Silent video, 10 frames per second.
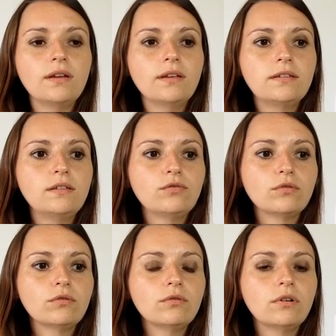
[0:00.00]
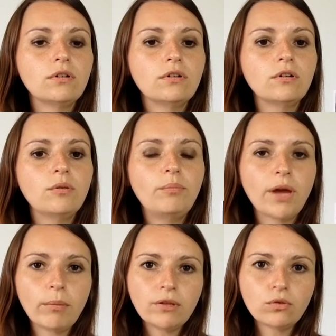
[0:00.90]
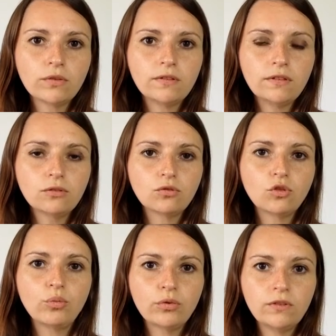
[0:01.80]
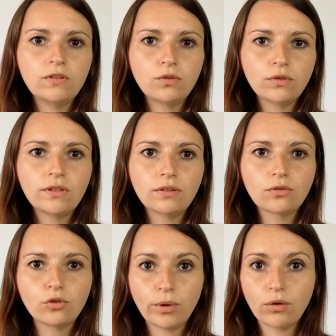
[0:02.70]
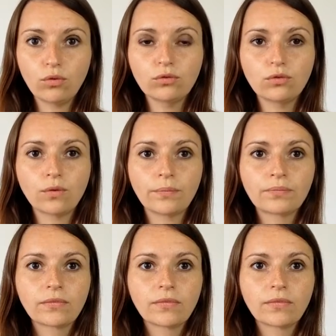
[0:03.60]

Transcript: et qui vont euh, permettre aussi de te positionner dans ce parcours de soins.